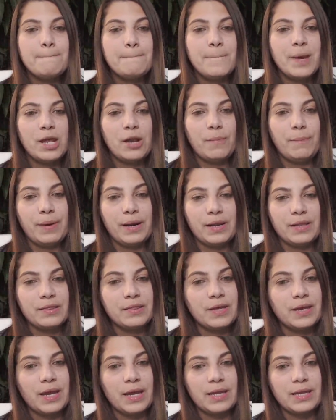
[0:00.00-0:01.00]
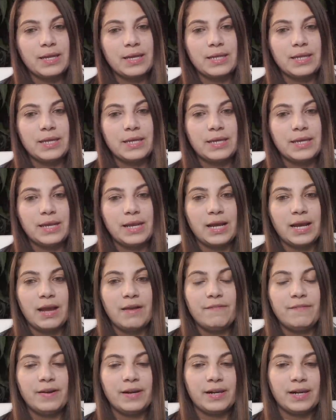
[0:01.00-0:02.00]
pero parece que hay quienes quieren
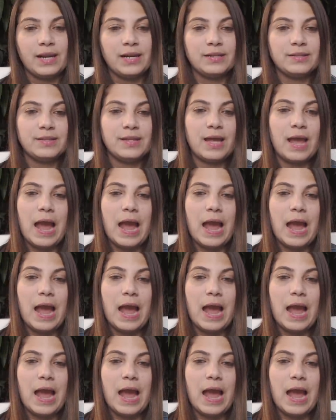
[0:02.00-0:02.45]
aferrarse